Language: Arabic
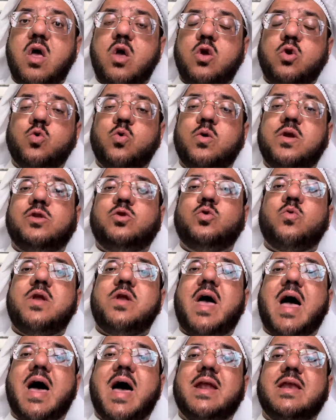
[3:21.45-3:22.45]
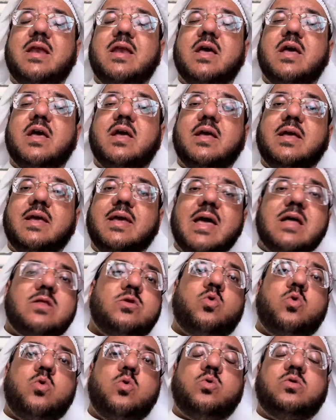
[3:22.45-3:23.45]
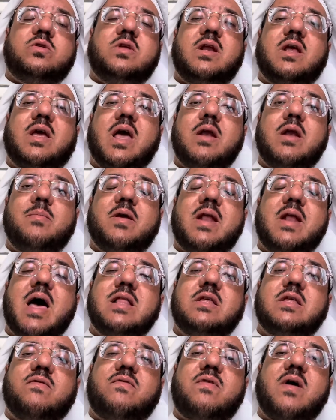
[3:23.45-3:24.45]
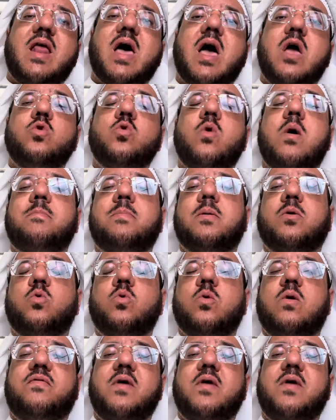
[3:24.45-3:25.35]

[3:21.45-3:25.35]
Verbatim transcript: يريدون أن يدخلوا تلك البلاد فلا يبقوا,